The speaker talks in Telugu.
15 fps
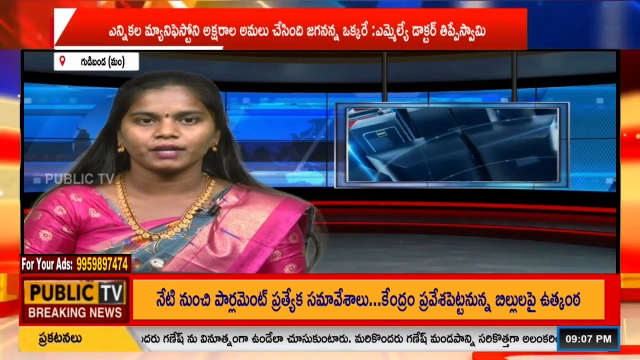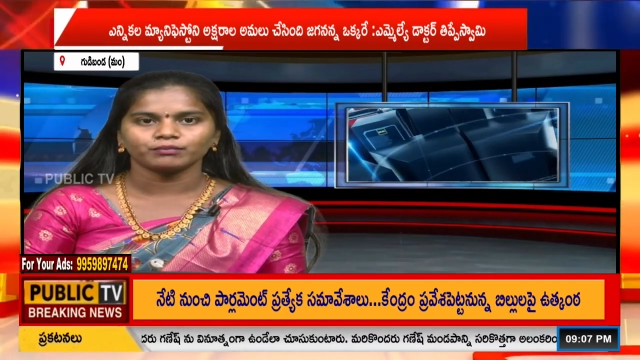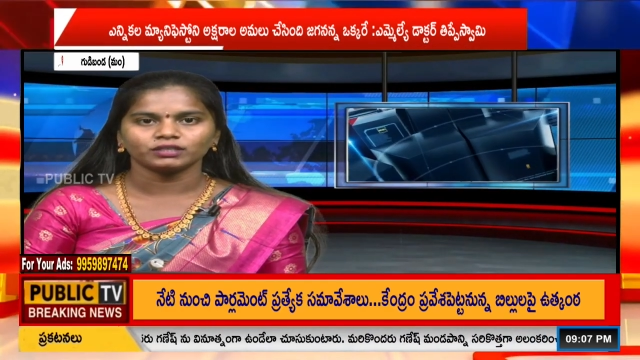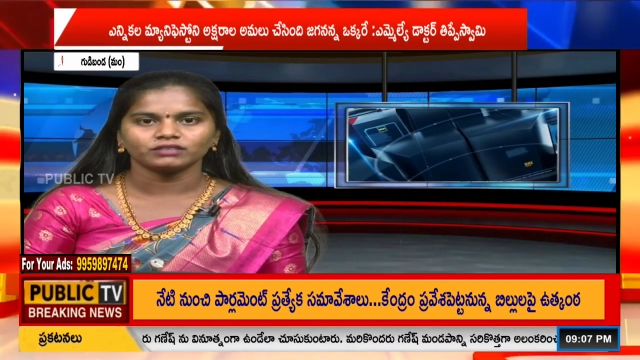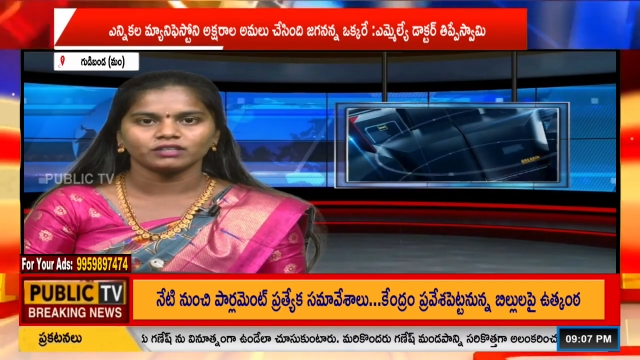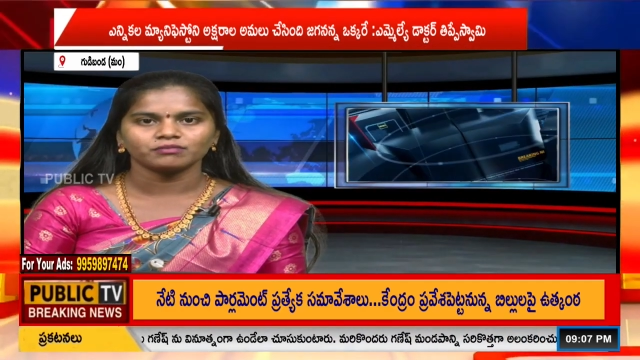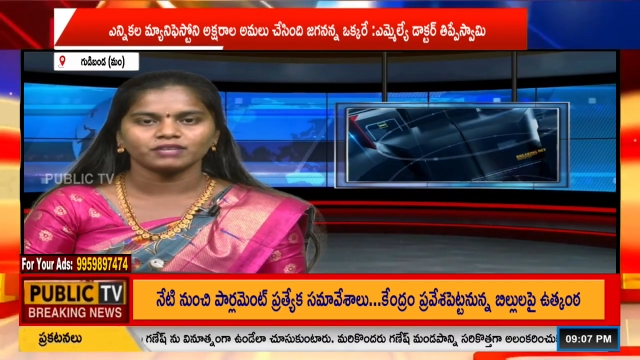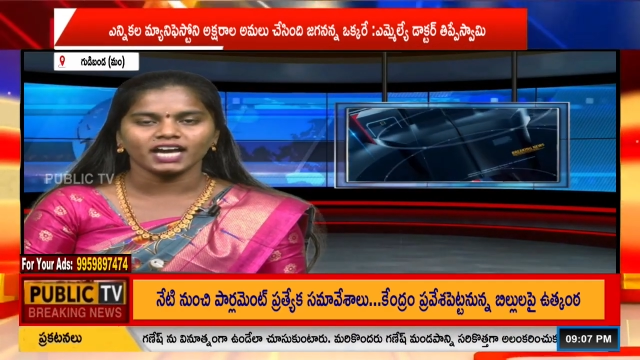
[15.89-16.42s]

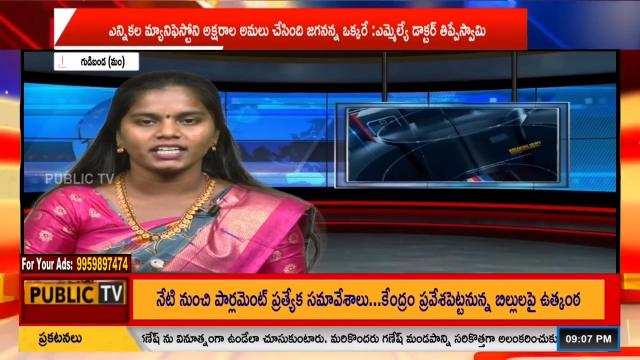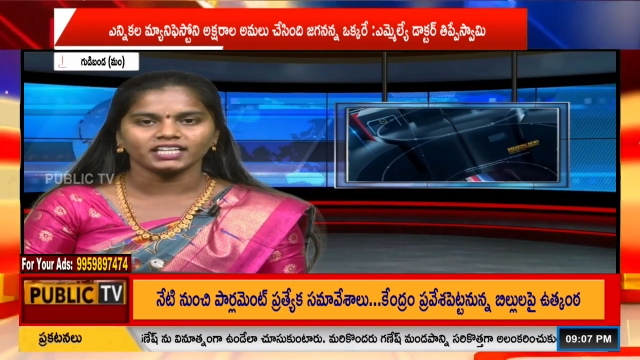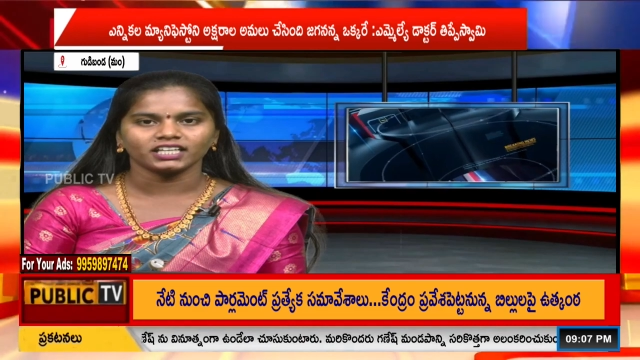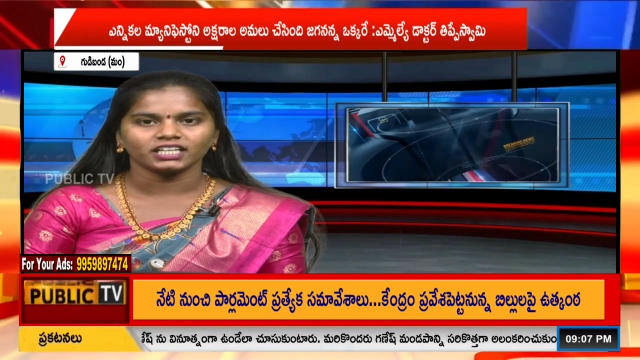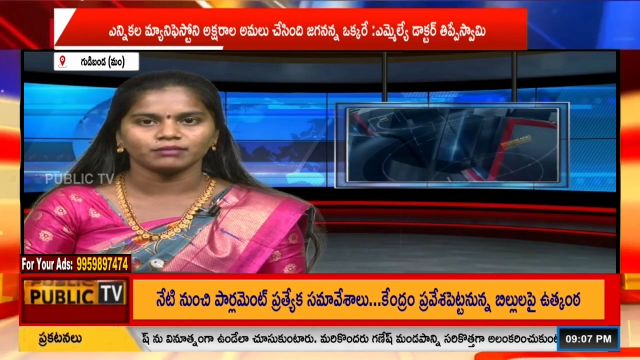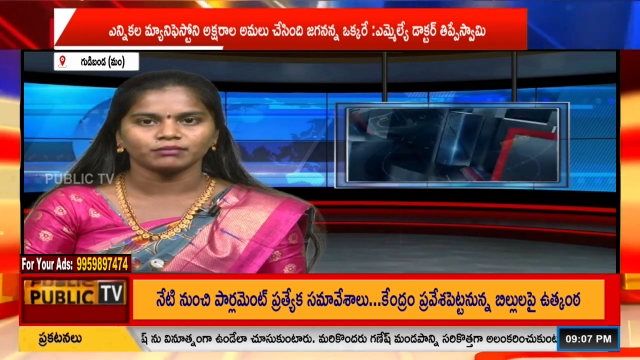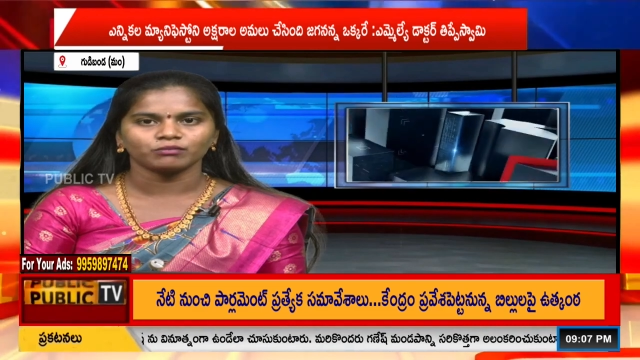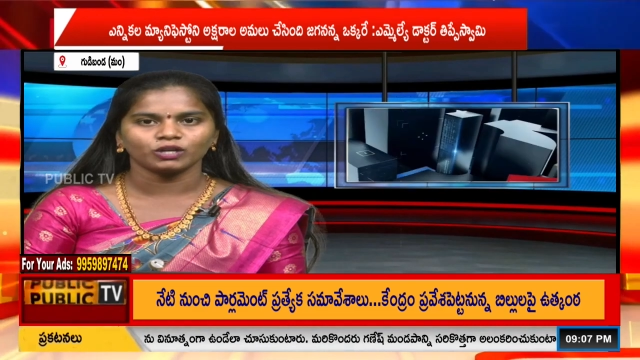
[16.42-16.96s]
ప్రభుత్వం
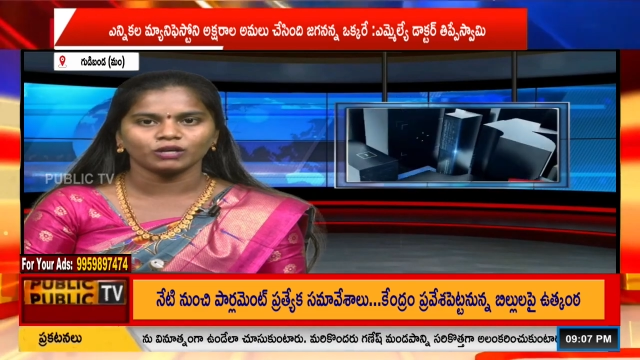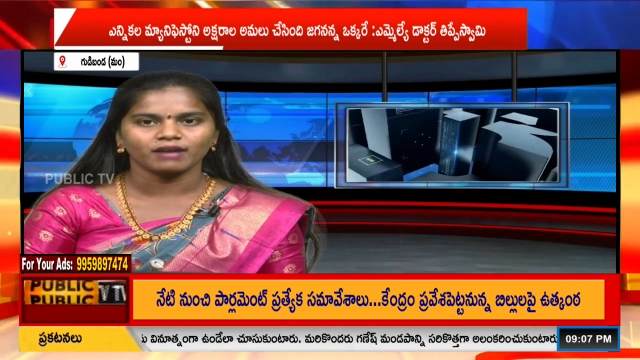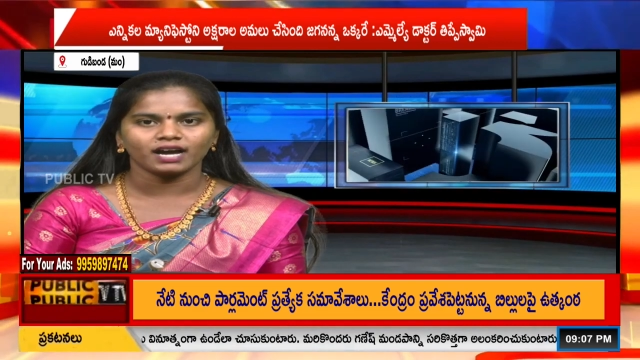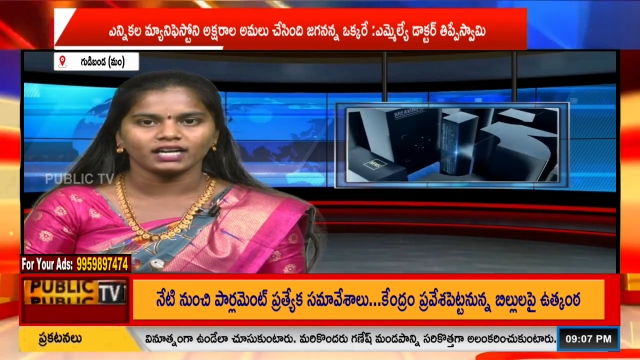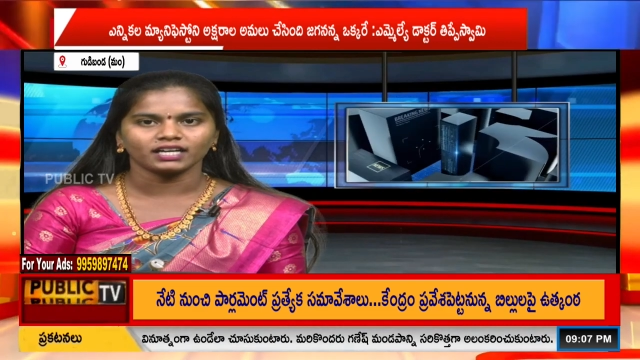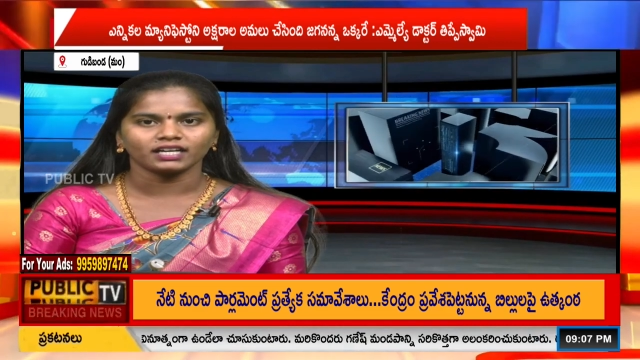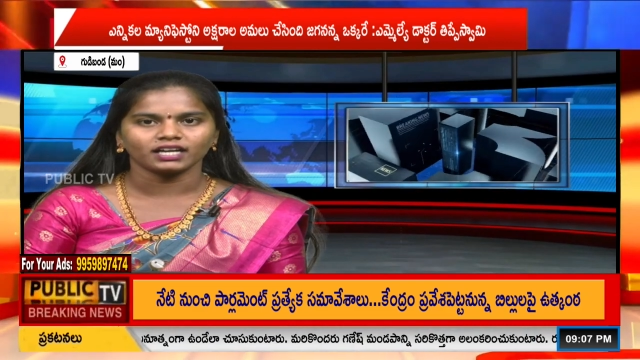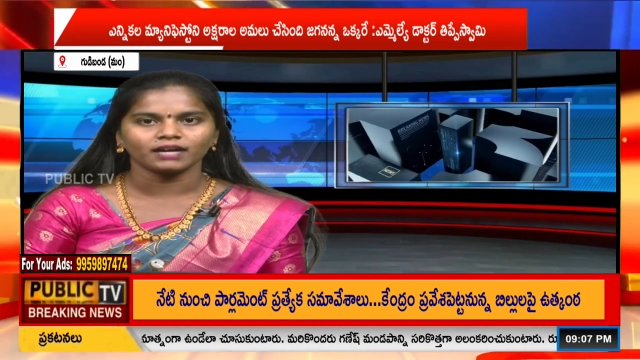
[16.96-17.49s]
కార్యక్రమంలో
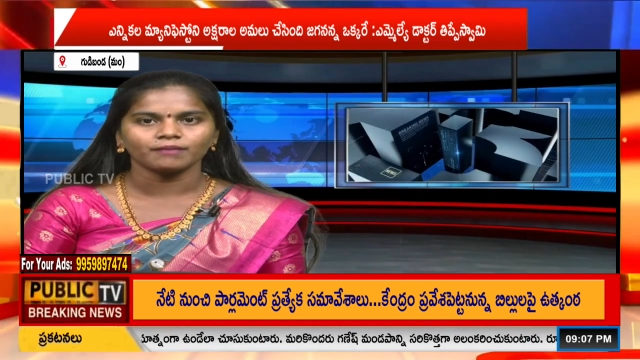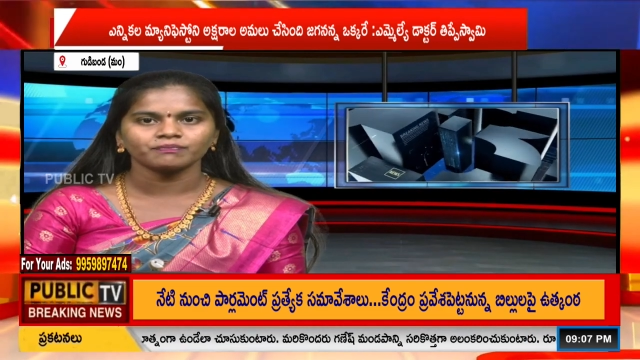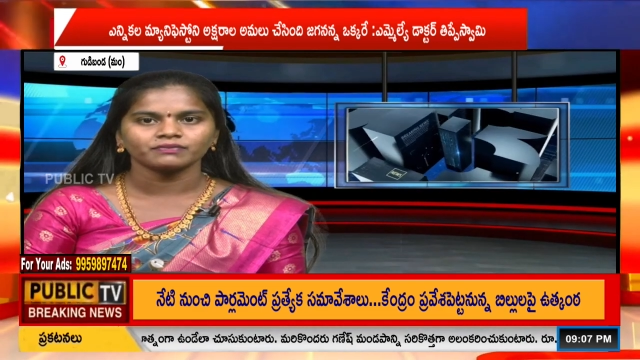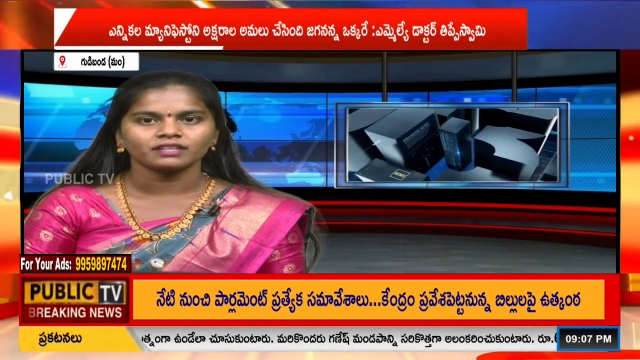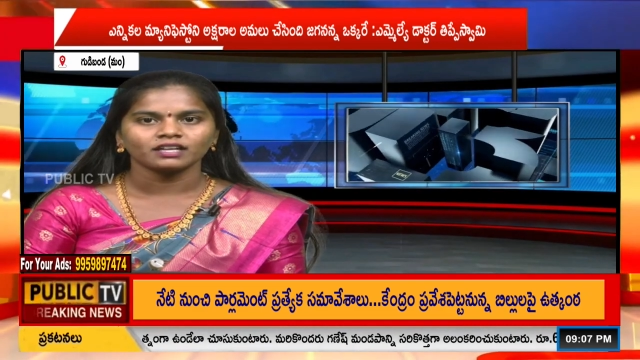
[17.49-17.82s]
భాగంగా